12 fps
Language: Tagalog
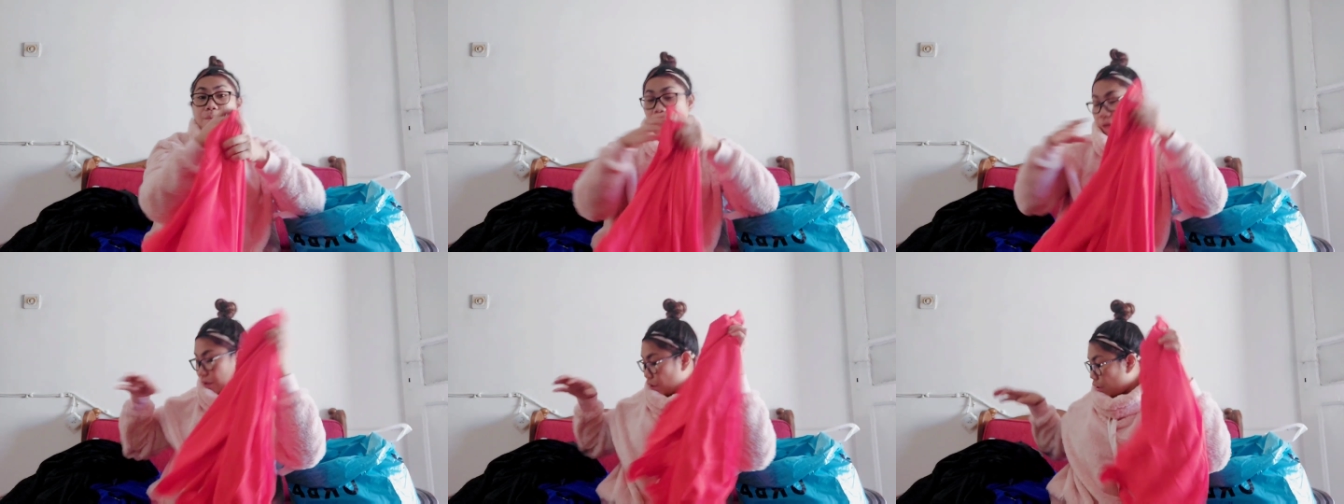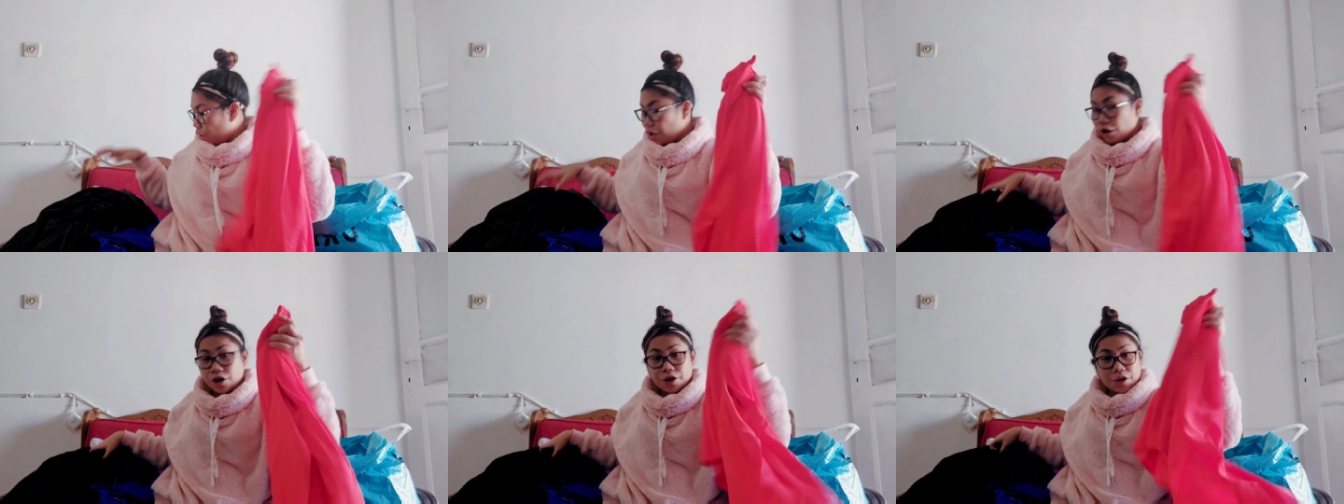my
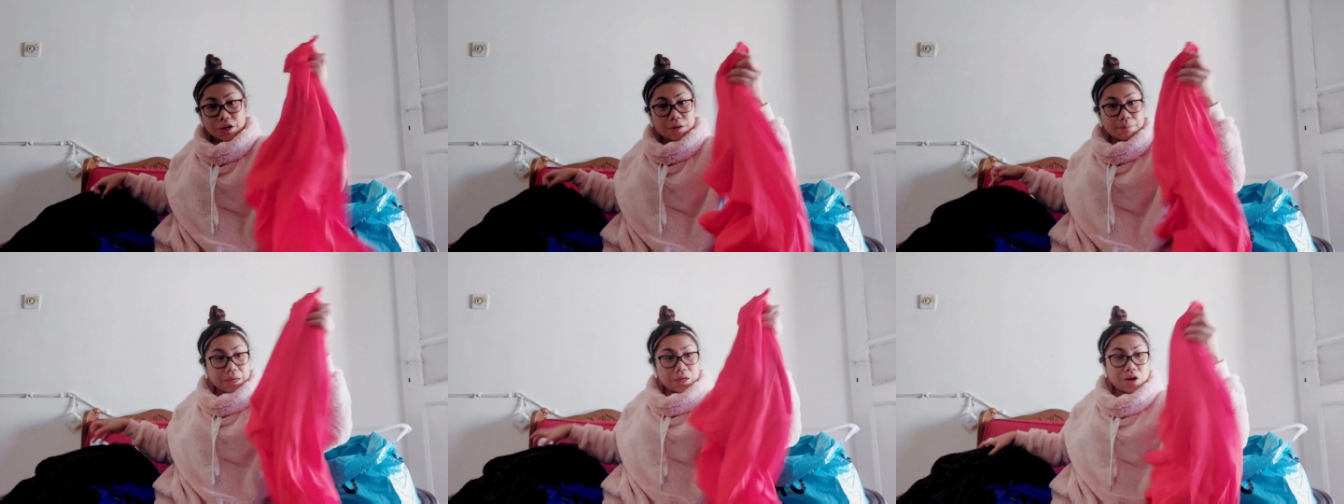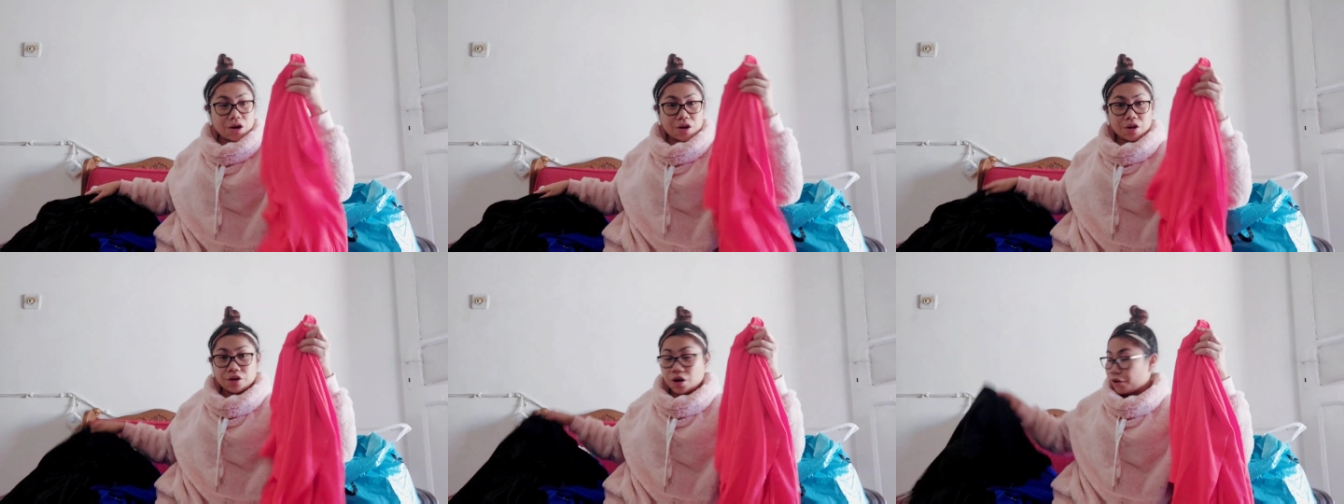color, my
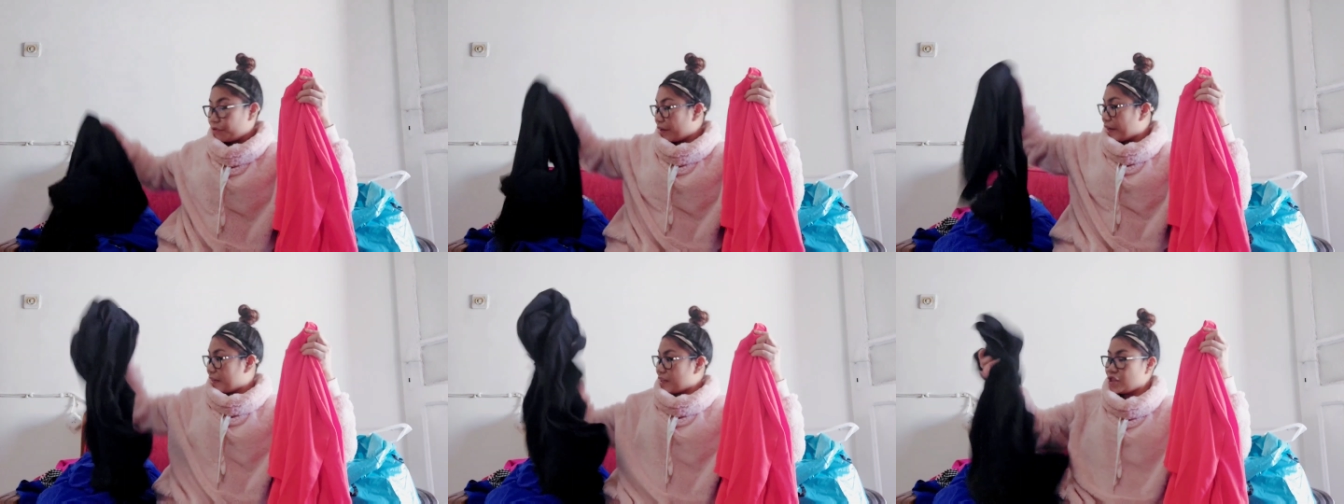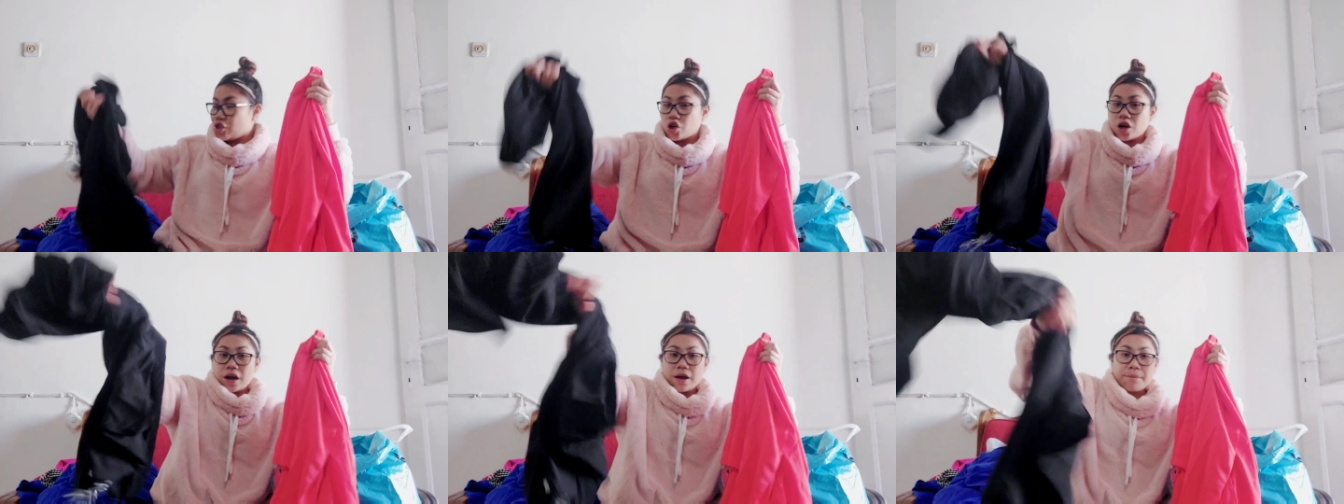color
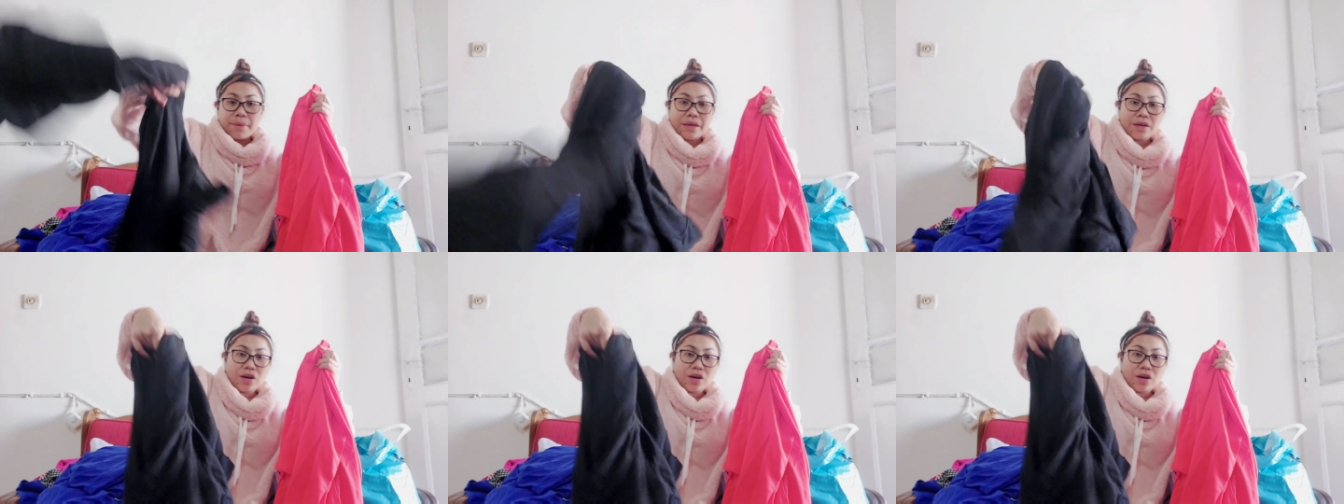orange, my